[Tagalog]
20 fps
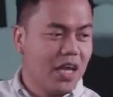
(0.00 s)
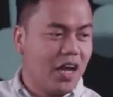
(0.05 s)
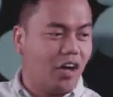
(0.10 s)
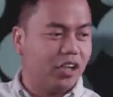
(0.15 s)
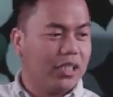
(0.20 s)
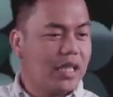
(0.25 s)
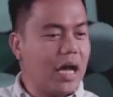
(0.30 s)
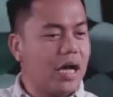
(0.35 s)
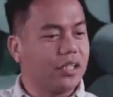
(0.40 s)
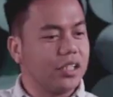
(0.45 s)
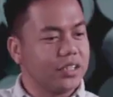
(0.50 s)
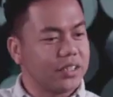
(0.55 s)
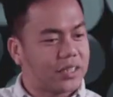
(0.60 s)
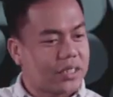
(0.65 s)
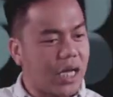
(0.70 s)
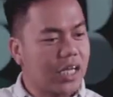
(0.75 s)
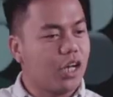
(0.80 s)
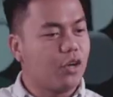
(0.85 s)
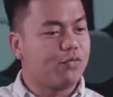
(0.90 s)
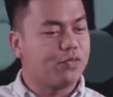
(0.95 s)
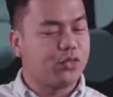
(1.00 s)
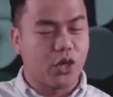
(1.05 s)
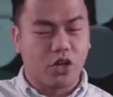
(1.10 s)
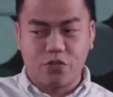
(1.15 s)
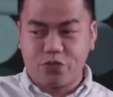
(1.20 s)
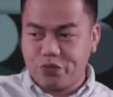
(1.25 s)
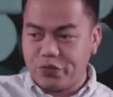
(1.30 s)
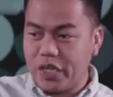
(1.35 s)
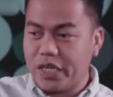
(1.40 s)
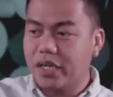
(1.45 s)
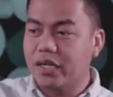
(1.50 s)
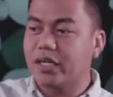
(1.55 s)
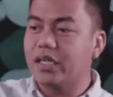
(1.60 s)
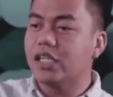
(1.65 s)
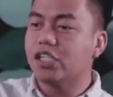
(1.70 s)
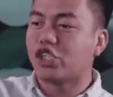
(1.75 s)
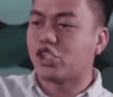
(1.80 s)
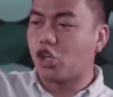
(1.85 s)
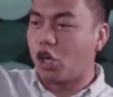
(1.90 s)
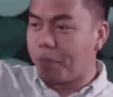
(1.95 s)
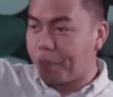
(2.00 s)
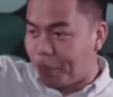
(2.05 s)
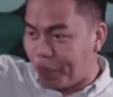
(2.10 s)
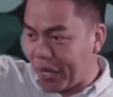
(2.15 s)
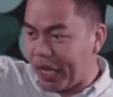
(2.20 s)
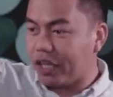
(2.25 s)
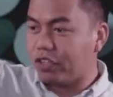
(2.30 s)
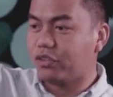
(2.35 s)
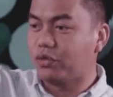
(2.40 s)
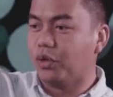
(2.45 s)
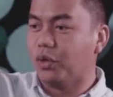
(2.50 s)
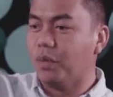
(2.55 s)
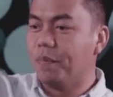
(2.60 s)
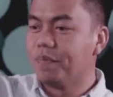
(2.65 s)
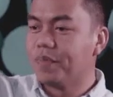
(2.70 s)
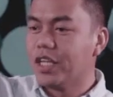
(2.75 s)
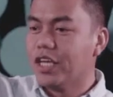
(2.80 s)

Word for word: On the other side of your fear is your breakthrough.